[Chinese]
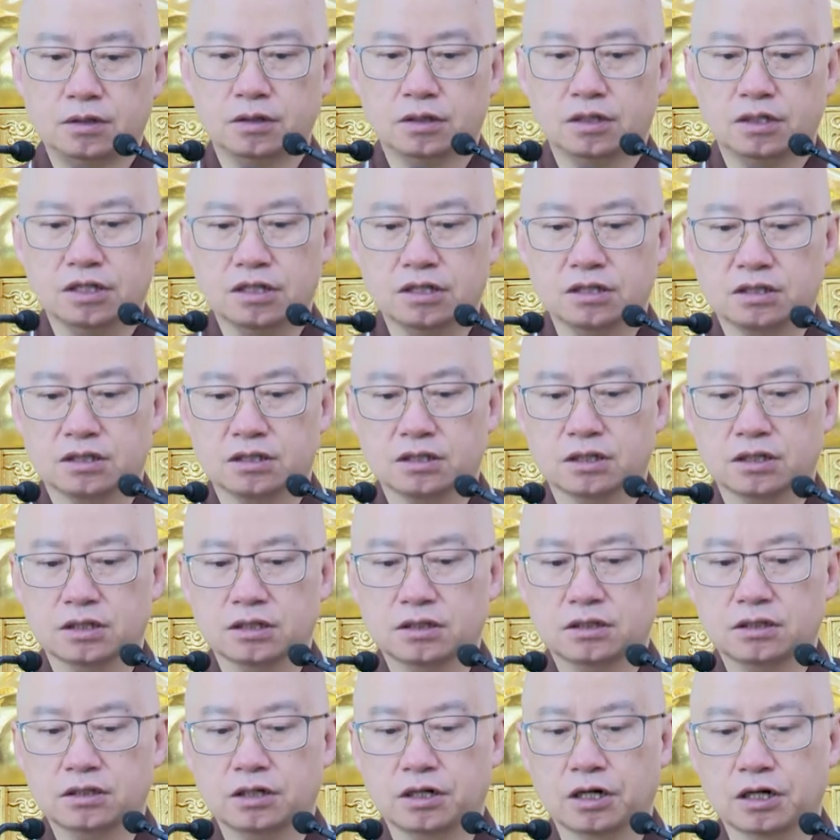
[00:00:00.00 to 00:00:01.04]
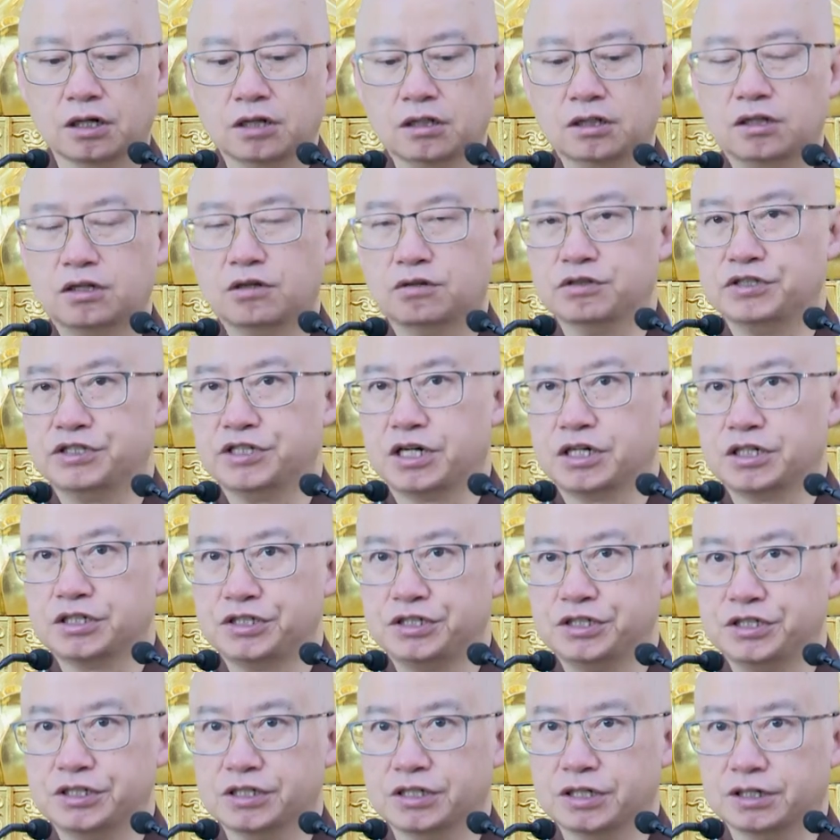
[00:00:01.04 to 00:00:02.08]
因此呢，能够相
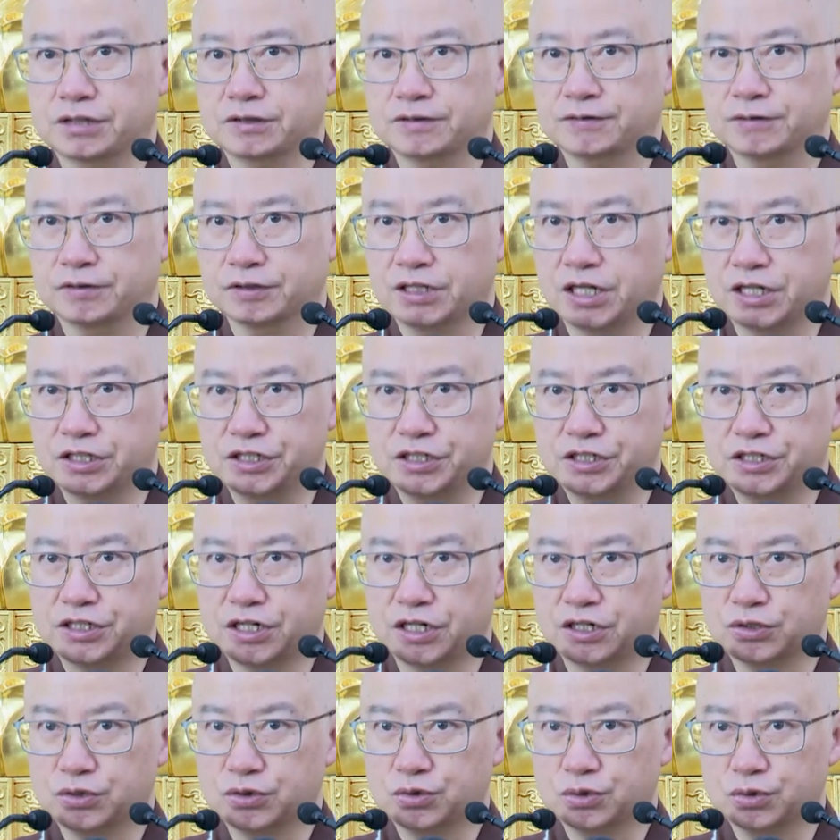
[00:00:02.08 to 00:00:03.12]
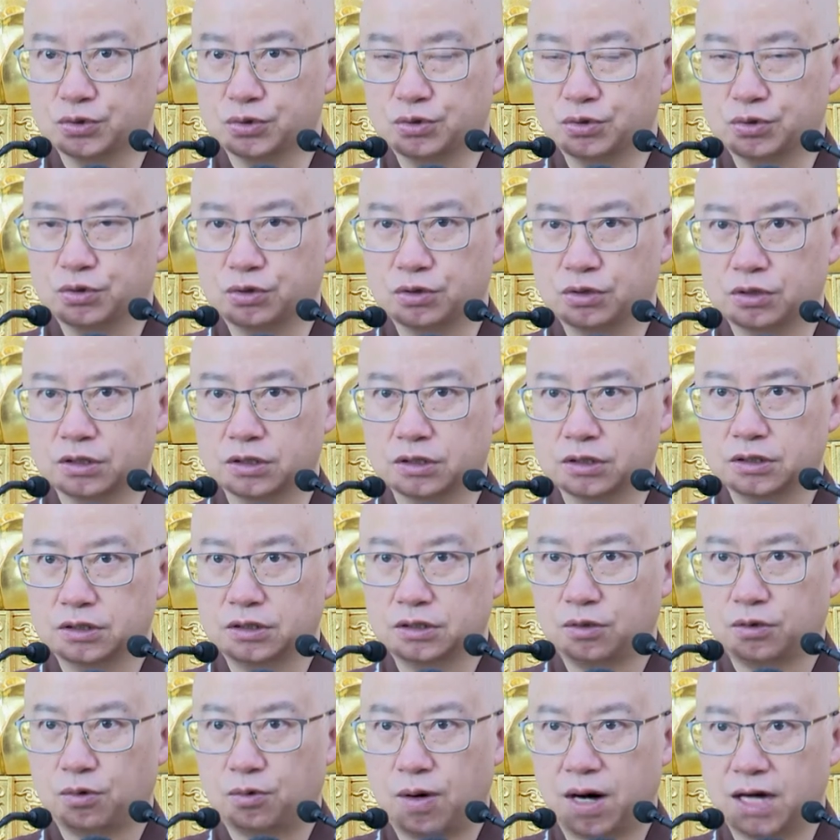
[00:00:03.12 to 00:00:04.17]
信呢佛在经上所说说的
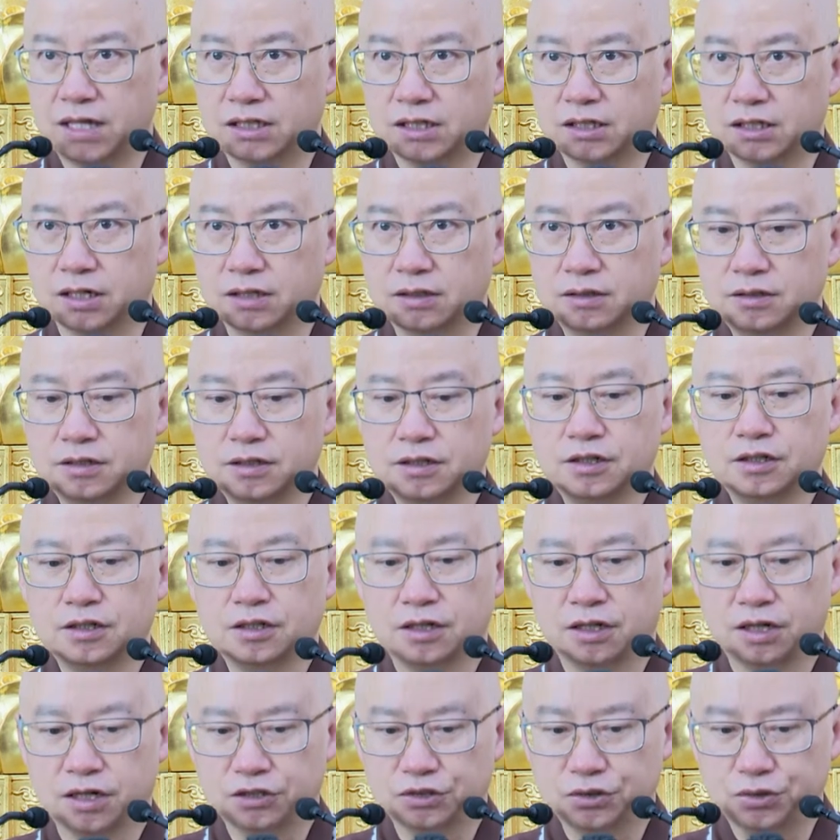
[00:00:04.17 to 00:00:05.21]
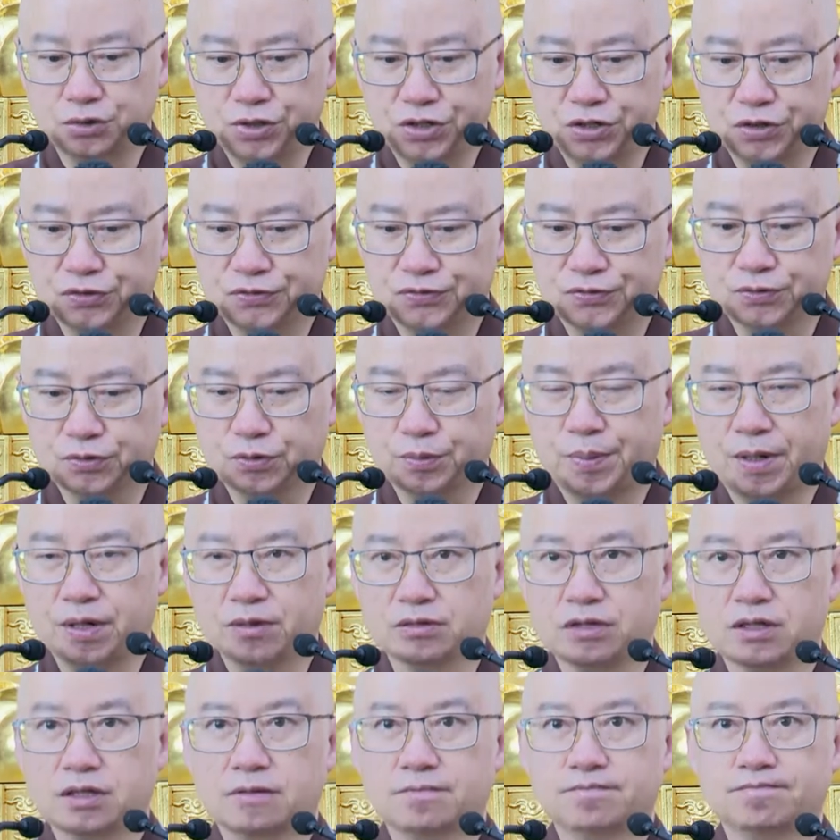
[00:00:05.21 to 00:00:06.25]
话的人，那是最有福报
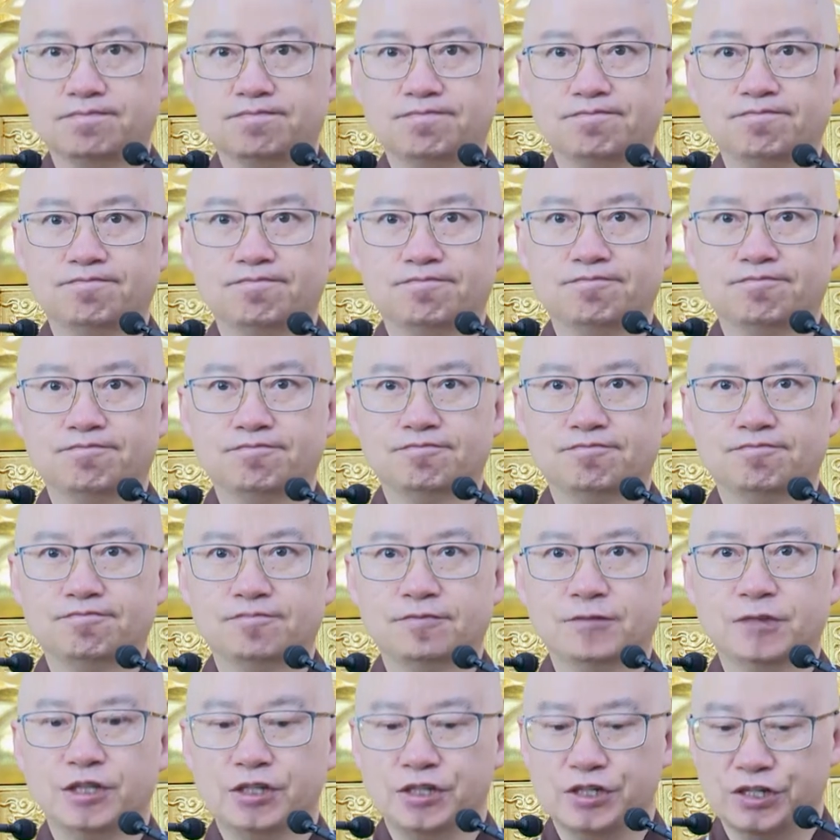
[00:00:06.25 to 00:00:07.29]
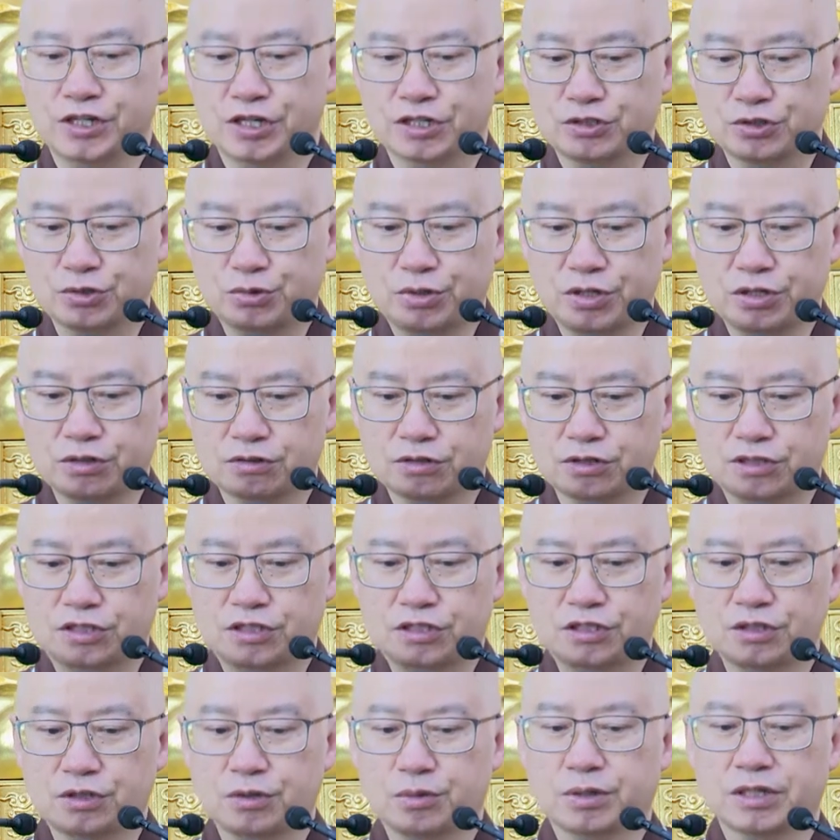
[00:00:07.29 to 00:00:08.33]
的人，也是最有
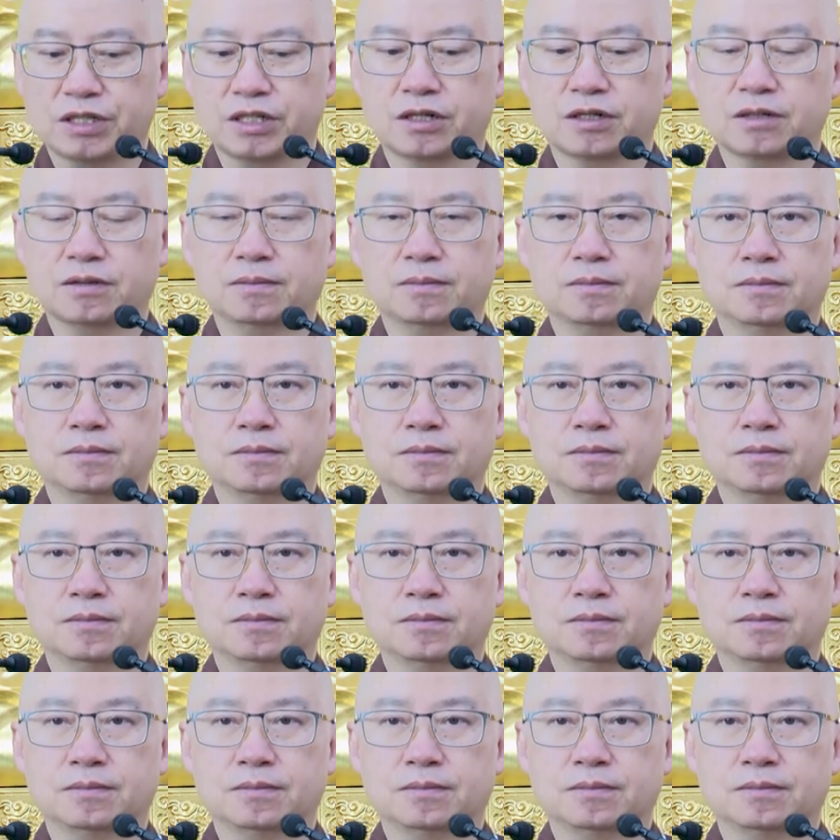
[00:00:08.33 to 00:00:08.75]
智慧的人。